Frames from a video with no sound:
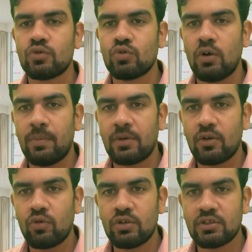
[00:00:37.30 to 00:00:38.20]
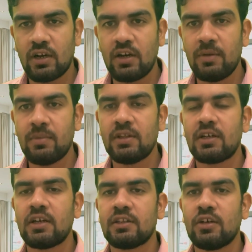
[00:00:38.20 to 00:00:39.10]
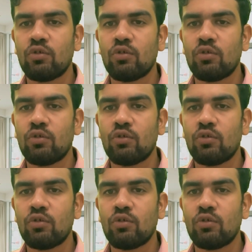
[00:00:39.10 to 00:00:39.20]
जो आपके कोई सरनेम में दिक्कत है